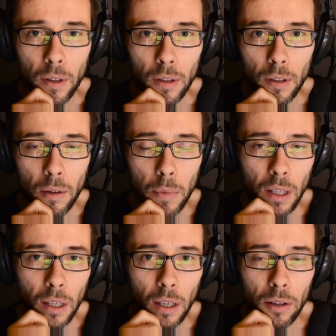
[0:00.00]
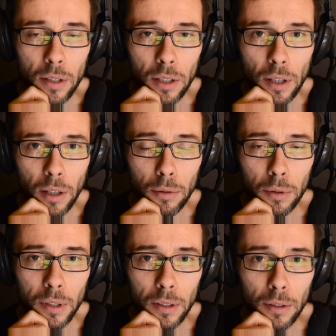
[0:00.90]
e, nie ma takiego
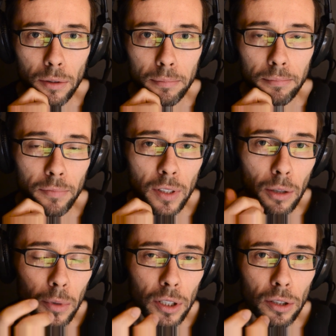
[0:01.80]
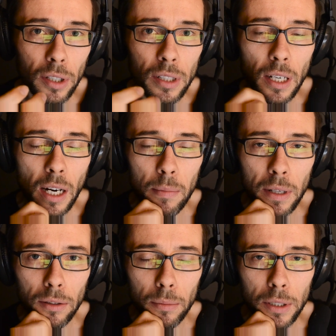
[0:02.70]
zasięgu i no wiadomo, że to jest
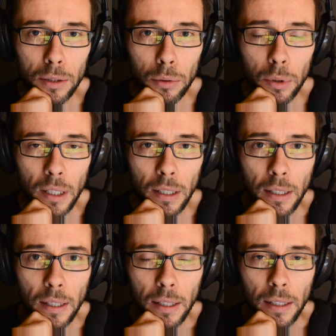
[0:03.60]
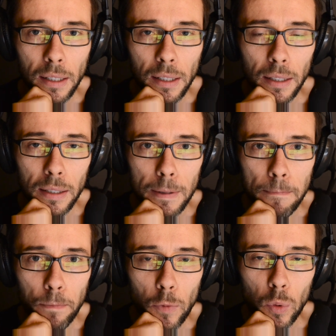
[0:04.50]
reklama, natomiast tutaj
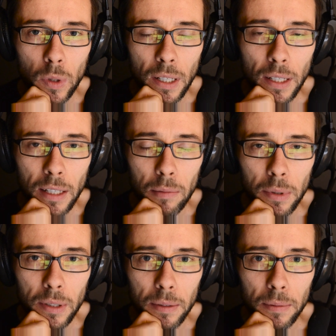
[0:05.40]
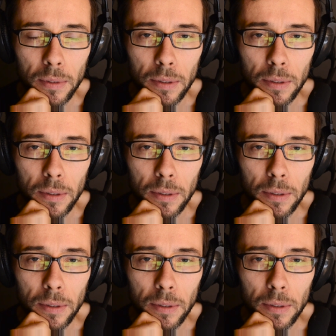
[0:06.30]
tutaj jakby